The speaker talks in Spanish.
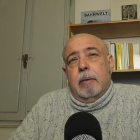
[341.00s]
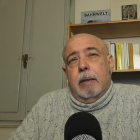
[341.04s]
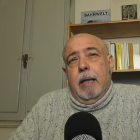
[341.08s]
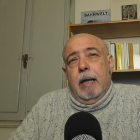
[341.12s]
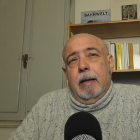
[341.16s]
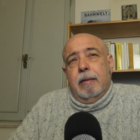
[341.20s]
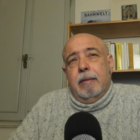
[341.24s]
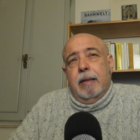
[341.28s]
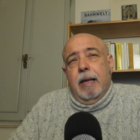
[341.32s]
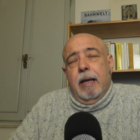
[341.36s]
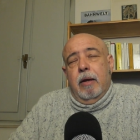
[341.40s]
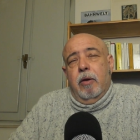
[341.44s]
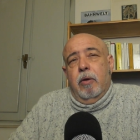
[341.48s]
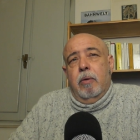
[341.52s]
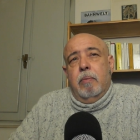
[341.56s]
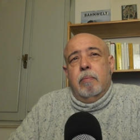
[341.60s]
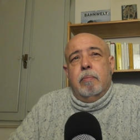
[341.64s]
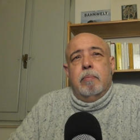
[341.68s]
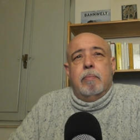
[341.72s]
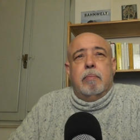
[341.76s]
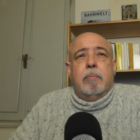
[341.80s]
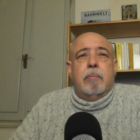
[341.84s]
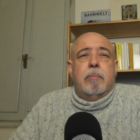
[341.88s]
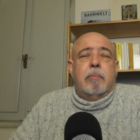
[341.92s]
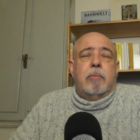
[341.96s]

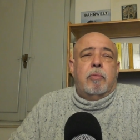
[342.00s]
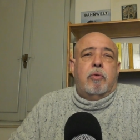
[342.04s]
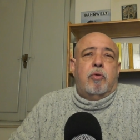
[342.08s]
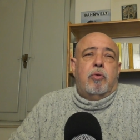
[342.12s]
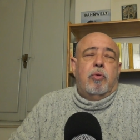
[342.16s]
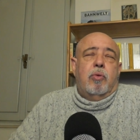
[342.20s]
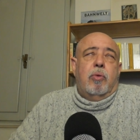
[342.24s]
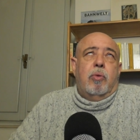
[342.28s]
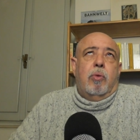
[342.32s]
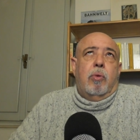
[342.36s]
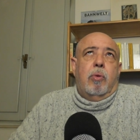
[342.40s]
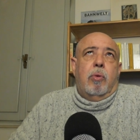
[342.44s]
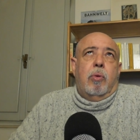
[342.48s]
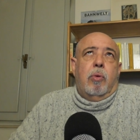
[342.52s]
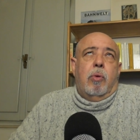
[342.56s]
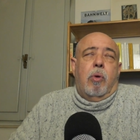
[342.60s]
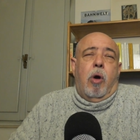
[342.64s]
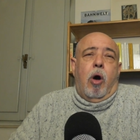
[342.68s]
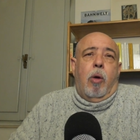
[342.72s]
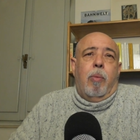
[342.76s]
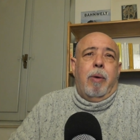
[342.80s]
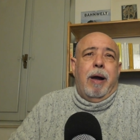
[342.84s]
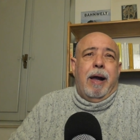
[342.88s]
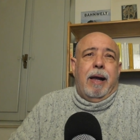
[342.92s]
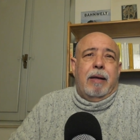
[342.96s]
Tercero, su
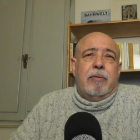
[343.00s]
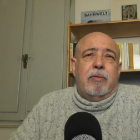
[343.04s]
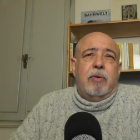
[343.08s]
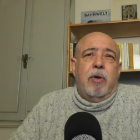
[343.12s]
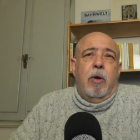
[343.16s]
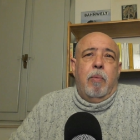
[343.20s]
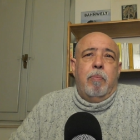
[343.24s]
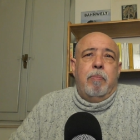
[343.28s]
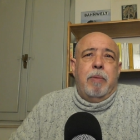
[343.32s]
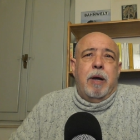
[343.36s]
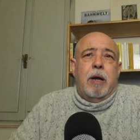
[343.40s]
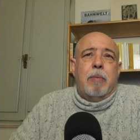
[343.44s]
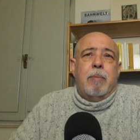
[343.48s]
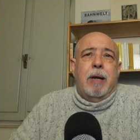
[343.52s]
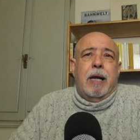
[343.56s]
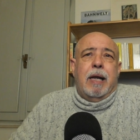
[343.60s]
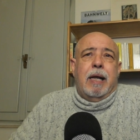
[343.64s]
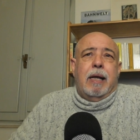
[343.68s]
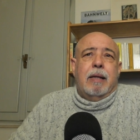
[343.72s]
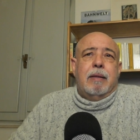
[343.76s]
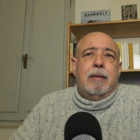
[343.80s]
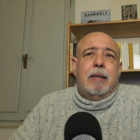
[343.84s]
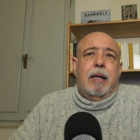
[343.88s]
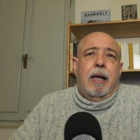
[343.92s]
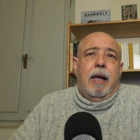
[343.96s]
objeción
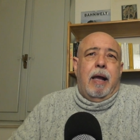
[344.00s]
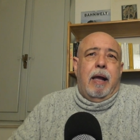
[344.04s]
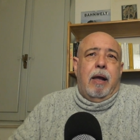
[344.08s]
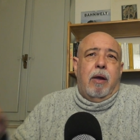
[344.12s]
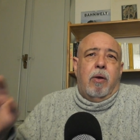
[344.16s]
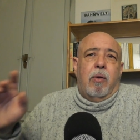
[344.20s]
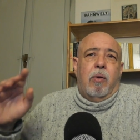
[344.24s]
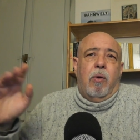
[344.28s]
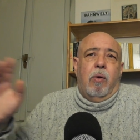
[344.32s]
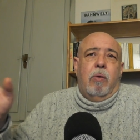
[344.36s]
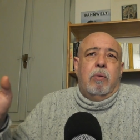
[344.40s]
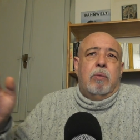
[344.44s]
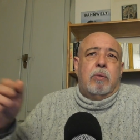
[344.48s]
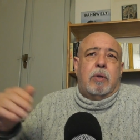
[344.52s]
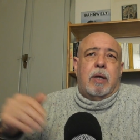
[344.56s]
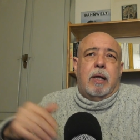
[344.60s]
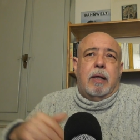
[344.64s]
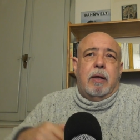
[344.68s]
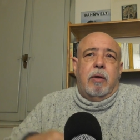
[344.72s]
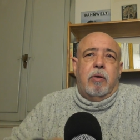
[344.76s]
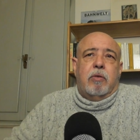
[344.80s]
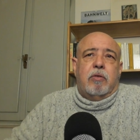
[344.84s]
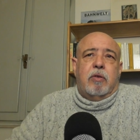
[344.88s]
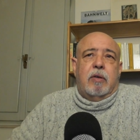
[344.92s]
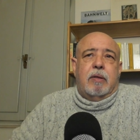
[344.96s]
permanente en contra
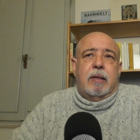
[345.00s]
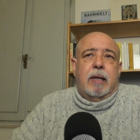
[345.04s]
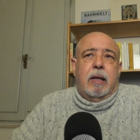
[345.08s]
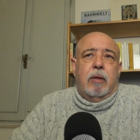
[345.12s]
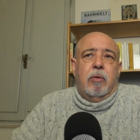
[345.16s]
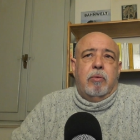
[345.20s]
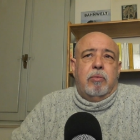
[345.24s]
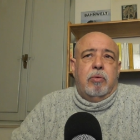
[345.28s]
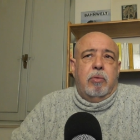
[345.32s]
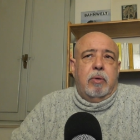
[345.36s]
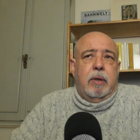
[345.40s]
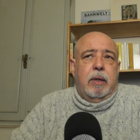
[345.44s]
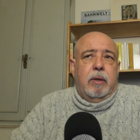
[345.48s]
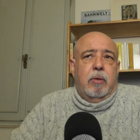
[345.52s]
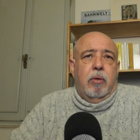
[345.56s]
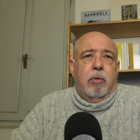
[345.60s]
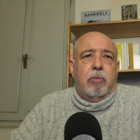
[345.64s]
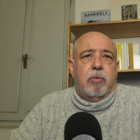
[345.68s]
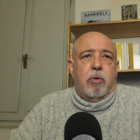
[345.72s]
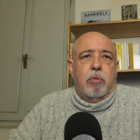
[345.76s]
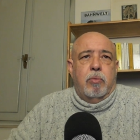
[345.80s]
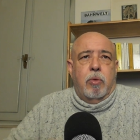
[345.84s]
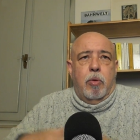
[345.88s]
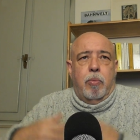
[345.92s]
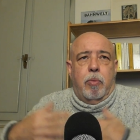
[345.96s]
de los Estados
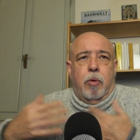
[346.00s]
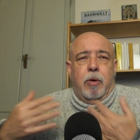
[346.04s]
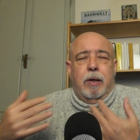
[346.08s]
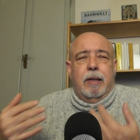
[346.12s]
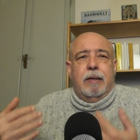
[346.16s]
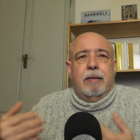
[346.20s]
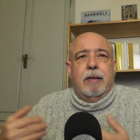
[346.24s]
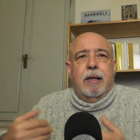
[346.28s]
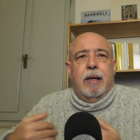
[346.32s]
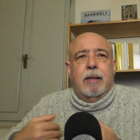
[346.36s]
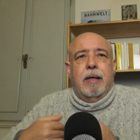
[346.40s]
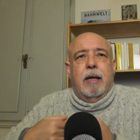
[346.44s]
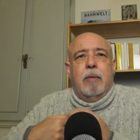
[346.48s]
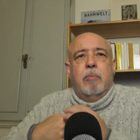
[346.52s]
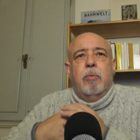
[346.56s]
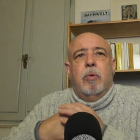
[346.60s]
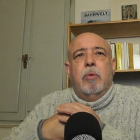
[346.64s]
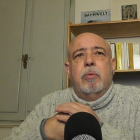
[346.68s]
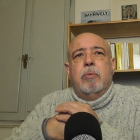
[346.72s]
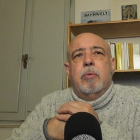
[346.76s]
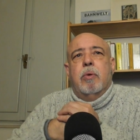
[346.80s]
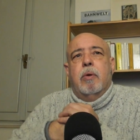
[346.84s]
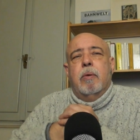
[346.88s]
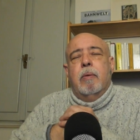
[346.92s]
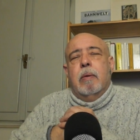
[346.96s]
Unidos como policía del
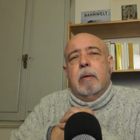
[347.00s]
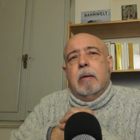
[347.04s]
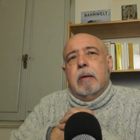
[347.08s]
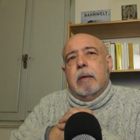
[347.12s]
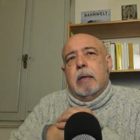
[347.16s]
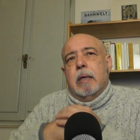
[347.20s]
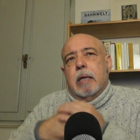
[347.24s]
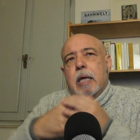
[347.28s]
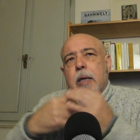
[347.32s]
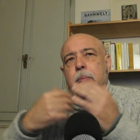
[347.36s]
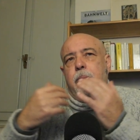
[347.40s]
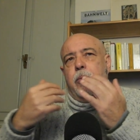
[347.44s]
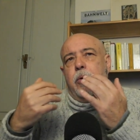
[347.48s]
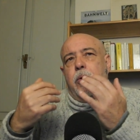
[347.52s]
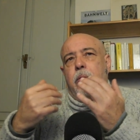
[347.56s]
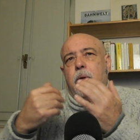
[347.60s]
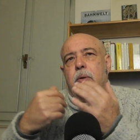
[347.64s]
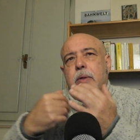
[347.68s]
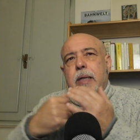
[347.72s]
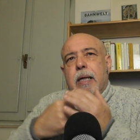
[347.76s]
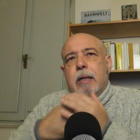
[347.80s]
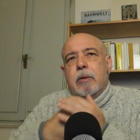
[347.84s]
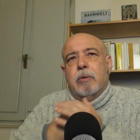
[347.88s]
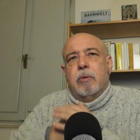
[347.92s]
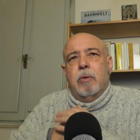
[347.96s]
mundo, y por
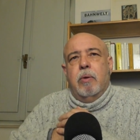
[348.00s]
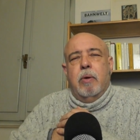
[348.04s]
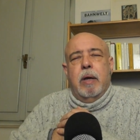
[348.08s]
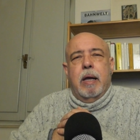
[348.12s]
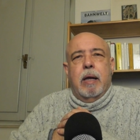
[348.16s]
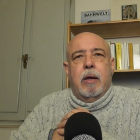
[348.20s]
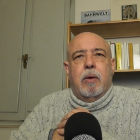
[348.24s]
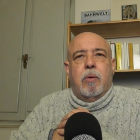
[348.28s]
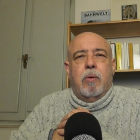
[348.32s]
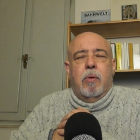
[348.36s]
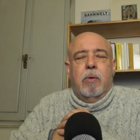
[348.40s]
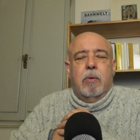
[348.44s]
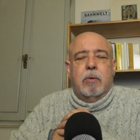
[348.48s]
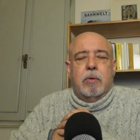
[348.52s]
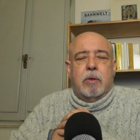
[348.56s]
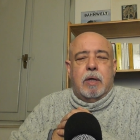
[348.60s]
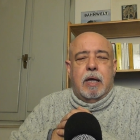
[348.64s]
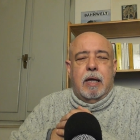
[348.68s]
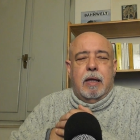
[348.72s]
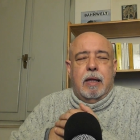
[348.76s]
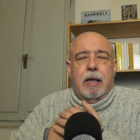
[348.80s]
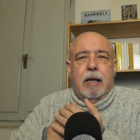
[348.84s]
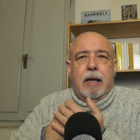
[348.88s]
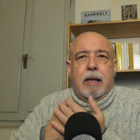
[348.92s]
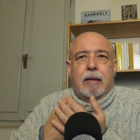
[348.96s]
lo tanto en
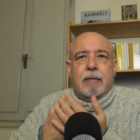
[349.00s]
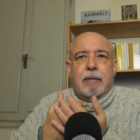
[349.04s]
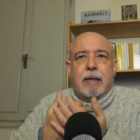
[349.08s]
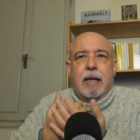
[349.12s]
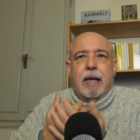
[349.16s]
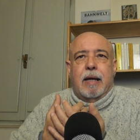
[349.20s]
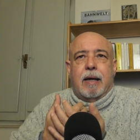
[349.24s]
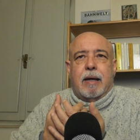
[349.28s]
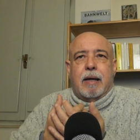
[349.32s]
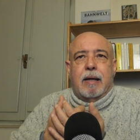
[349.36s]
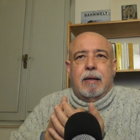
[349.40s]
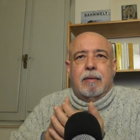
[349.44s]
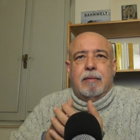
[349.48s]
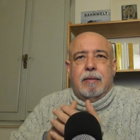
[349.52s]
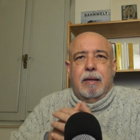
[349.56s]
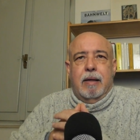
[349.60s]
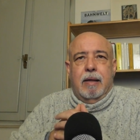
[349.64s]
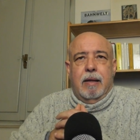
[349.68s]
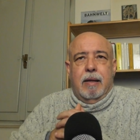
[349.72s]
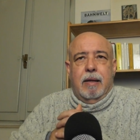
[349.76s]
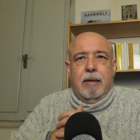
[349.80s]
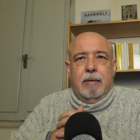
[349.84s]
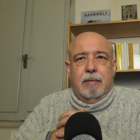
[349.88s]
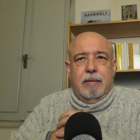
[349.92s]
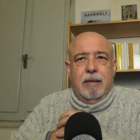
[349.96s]
contra de las guerras
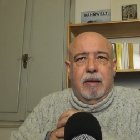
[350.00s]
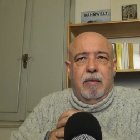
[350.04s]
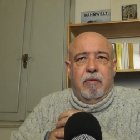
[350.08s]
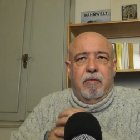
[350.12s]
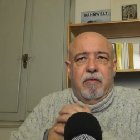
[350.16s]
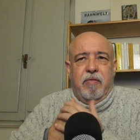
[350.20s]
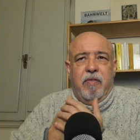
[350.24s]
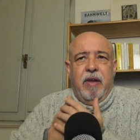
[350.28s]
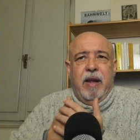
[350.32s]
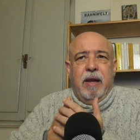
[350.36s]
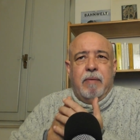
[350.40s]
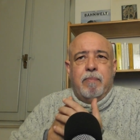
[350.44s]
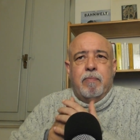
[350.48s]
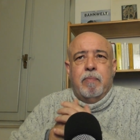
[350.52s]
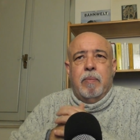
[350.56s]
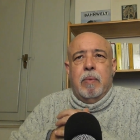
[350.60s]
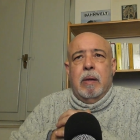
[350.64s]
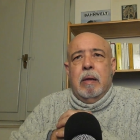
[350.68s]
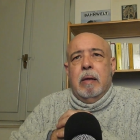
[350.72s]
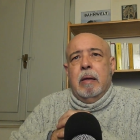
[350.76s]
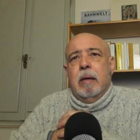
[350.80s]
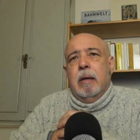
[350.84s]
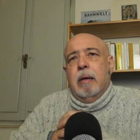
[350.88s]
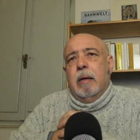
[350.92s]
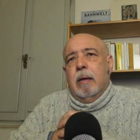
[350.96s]
eh, sin fin.
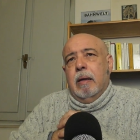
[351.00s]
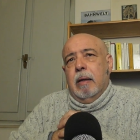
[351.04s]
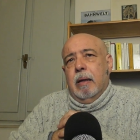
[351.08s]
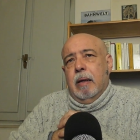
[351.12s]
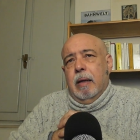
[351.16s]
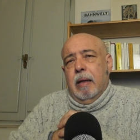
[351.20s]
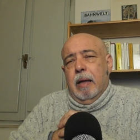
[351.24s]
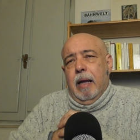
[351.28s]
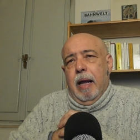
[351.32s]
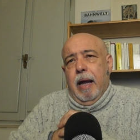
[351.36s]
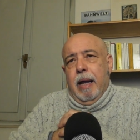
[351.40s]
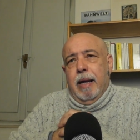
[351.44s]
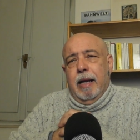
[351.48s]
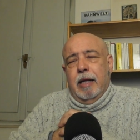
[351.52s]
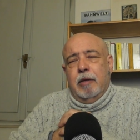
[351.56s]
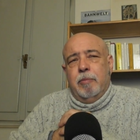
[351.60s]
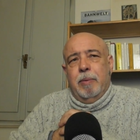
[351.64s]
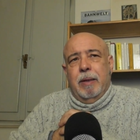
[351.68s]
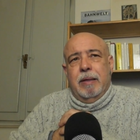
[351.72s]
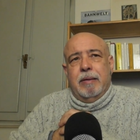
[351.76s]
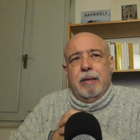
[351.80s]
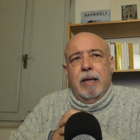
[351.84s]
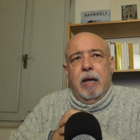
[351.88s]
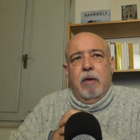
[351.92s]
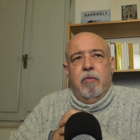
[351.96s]
En
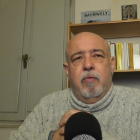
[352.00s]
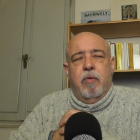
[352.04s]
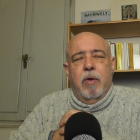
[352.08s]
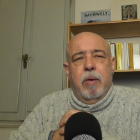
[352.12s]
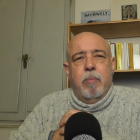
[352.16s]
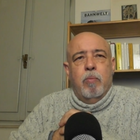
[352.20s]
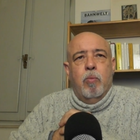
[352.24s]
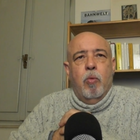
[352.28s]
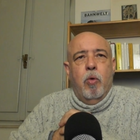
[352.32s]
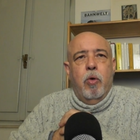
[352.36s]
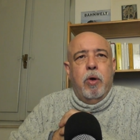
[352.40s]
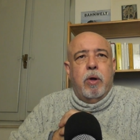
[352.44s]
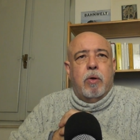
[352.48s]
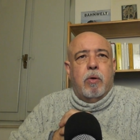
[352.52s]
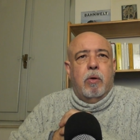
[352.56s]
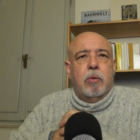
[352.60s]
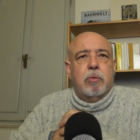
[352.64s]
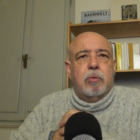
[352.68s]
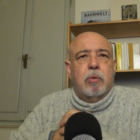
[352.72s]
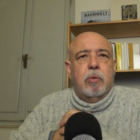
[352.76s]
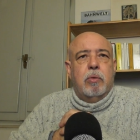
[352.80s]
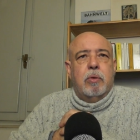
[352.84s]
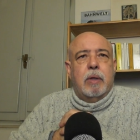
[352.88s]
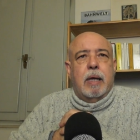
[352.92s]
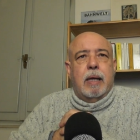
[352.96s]
especial fue muy
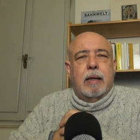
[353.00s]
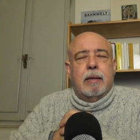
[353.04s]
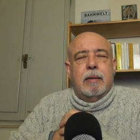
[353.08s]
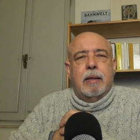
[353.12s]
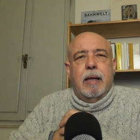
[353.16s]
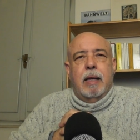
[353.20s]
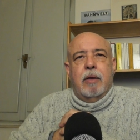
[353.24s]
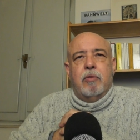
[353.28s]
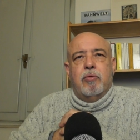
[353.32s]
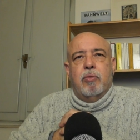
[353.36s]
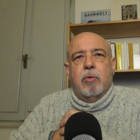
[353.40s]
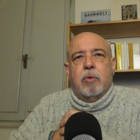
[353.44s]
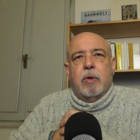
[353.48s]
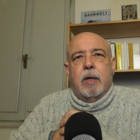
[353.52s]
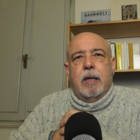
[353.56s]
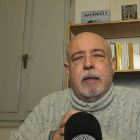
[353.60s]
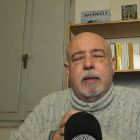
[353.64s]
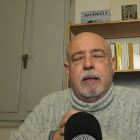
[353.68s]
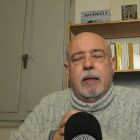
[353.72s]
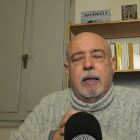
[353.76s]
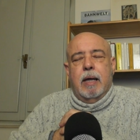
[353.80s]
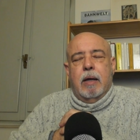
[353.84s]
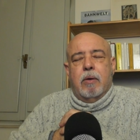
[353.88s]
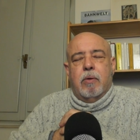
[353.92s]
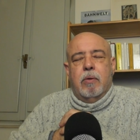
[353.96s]
contundente en su
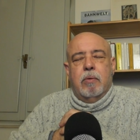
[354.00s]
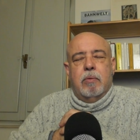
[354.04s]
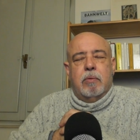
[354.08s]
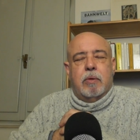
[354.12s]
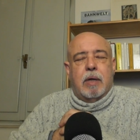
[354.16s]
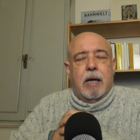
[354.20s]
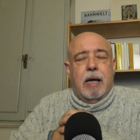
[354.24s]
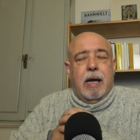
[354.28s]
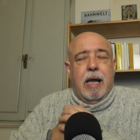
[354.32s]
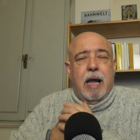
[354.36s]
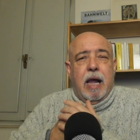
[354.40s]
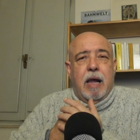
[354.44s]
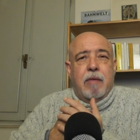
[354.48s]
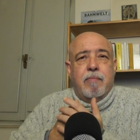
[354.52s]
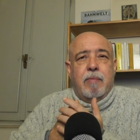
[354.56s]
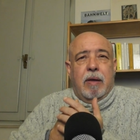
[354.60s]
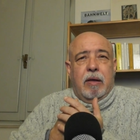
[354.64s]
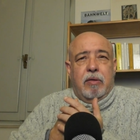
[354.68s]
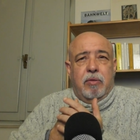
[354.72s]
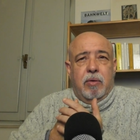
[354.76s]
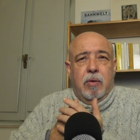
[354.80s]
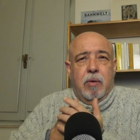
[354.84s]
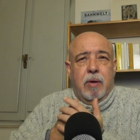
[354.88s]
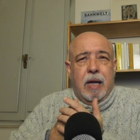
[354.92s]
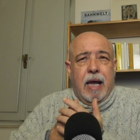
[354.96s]
crítica contra la
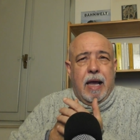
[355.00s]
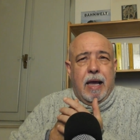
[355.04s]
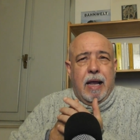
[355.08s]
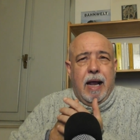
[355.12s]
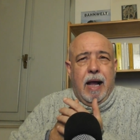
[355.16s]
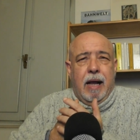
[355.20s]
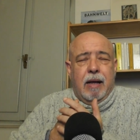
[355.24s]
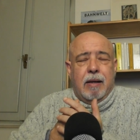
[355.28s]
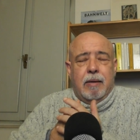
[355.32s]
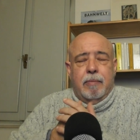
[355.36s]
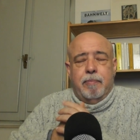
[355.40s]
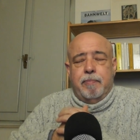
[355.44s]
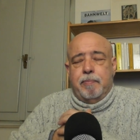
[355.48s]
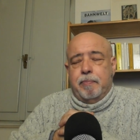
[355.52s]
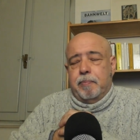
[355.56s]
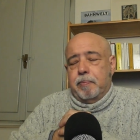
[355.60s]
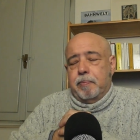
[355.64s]
invasión a Irak,